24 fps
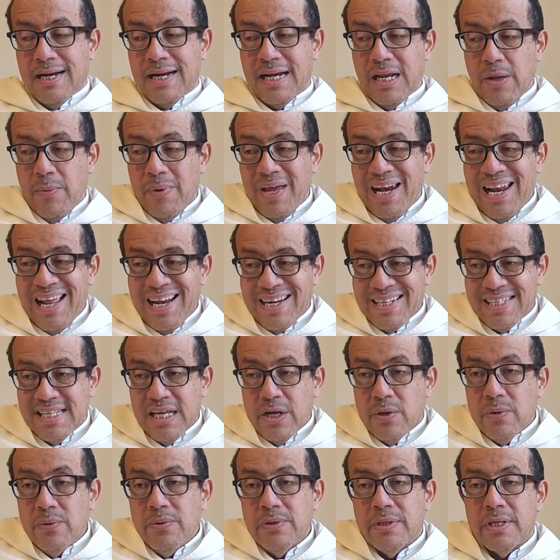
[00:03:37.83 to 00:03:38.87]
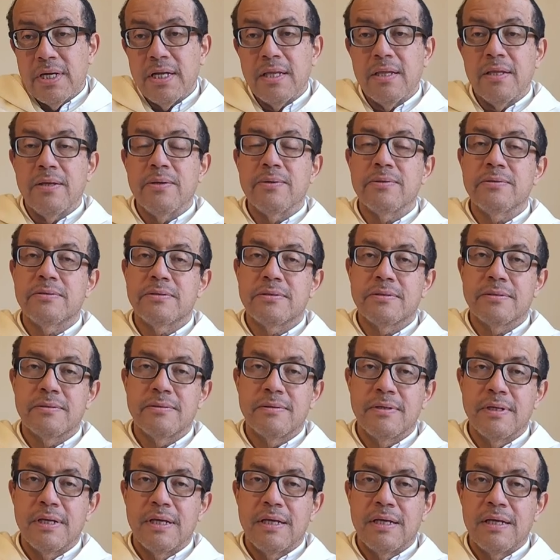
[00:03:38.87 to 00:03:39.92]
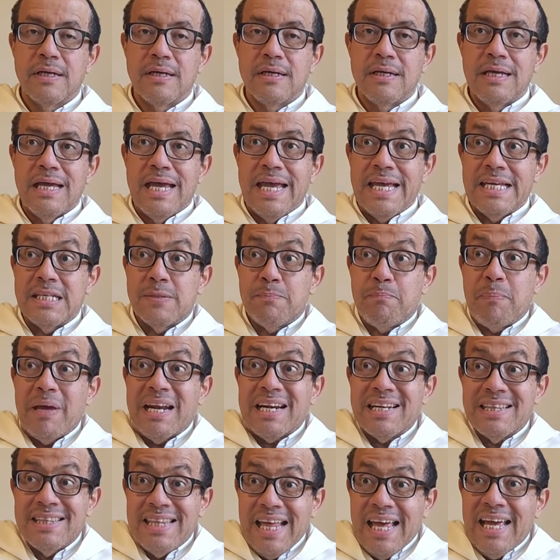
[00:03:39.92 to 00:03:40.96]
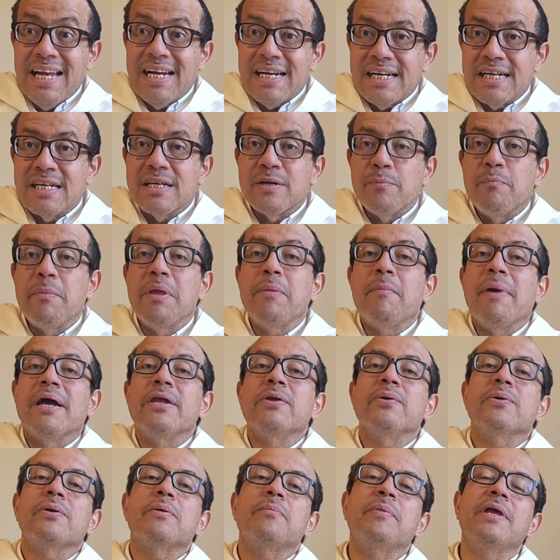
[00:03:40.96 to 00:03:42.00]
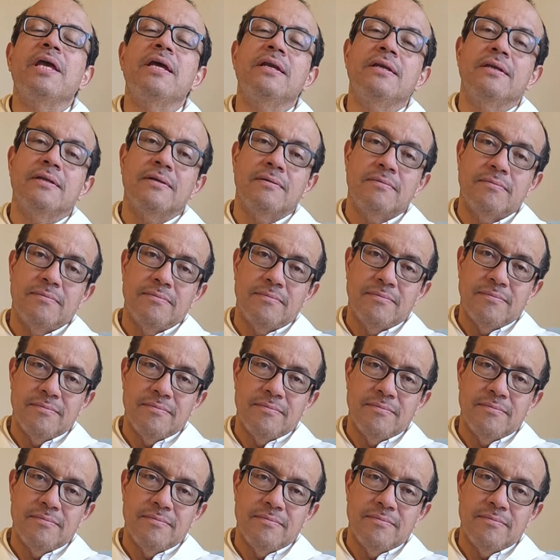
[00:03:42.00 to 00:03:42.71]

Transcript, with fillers: rebelarse contra Dios es perder mi mayor bien.